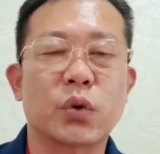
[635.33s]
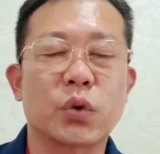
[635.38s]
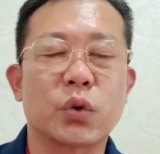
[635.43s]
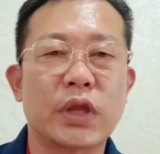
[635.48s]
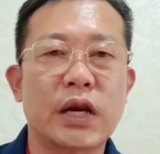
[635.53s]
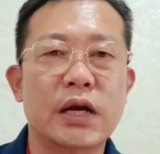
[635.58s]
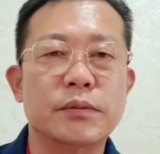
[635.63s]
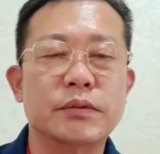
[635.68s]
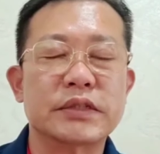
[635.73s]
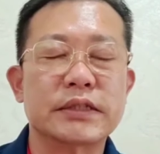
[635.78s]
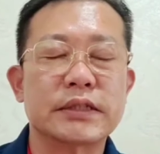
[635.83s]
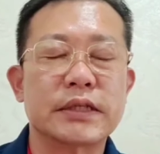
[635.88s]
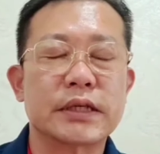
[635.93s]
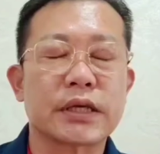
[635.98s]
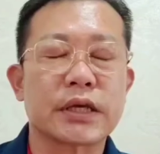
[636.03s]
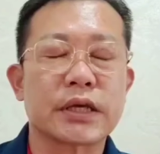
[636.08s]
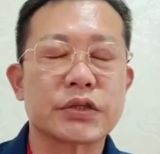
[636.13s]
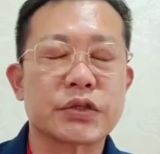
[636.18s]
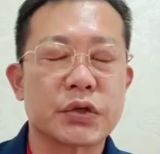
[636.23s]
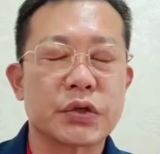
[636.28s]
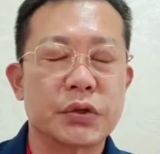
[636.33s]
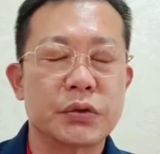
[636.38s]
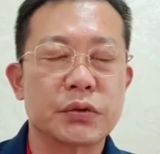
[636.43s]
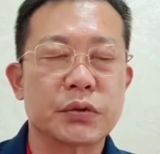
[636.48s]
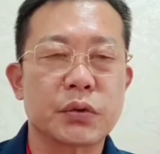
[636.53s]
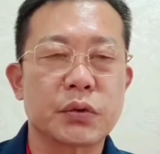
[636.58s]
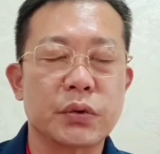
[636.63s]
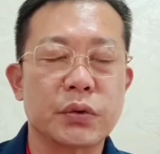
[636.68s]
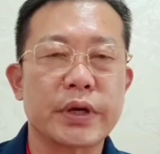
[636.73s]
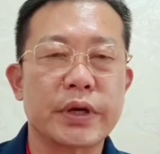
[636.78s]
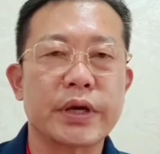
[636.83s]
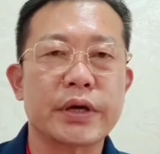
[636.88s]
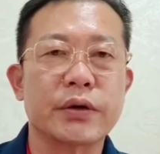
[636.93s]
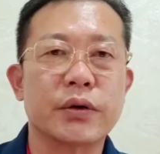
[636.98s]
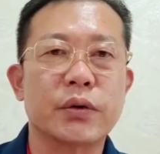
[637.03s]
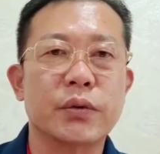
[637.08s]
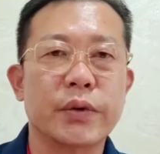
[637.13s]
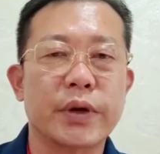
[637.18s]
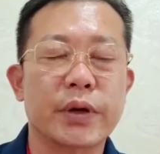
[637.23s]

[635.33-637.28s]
고단함을 태은게천고예요